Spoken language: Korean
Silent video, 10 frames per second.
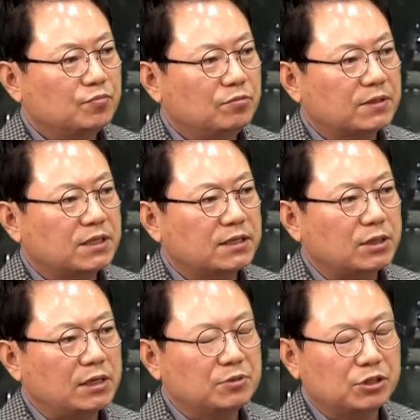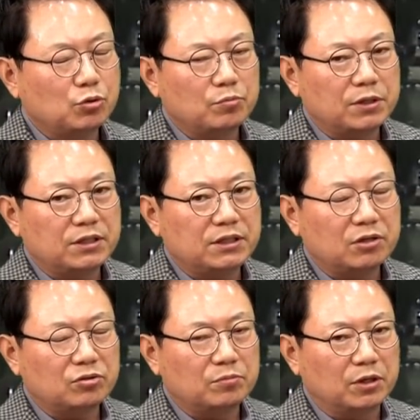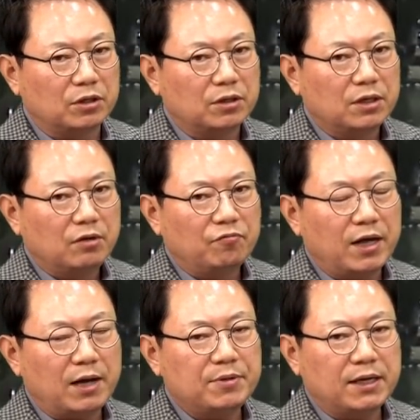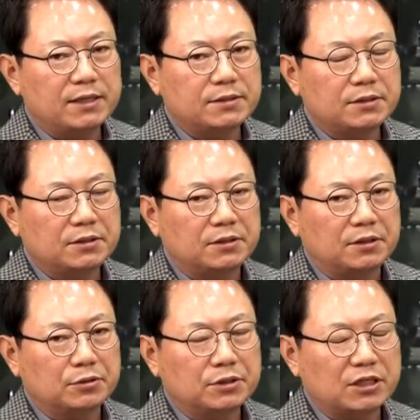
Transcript: 불법책에 잘못이 조금이라도 있다 그러면 왜 합의 안 했어?